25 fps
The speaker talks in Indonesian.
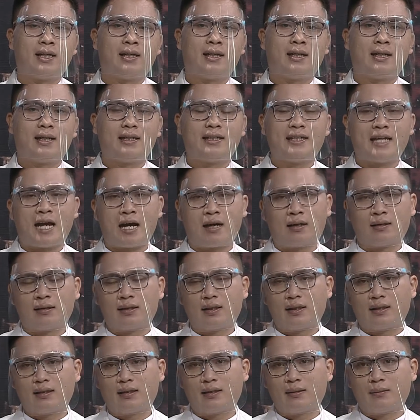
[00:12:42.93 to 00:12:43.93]
Yang
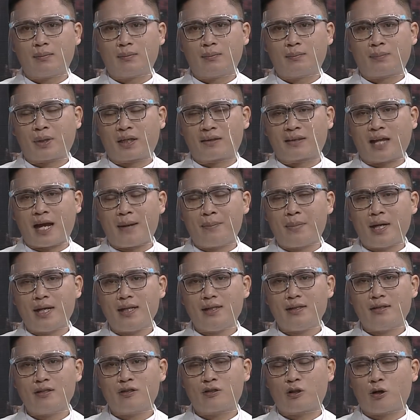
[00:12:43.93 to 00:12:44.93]
pertama,
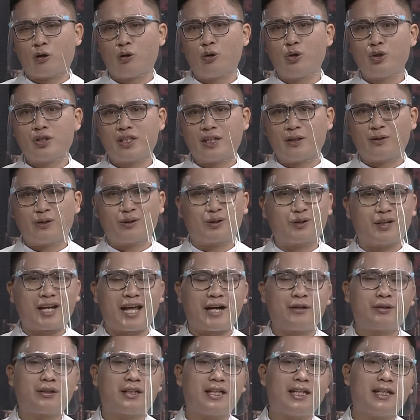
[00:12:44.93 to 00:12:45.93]
solusi untuk laut
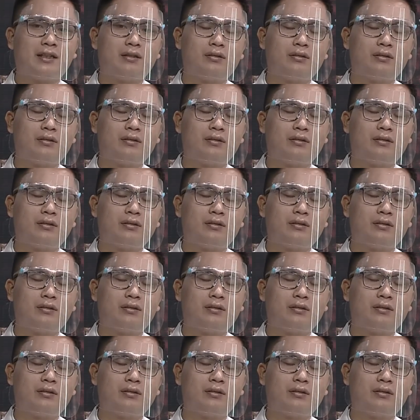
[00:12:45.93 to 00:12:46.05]
itu,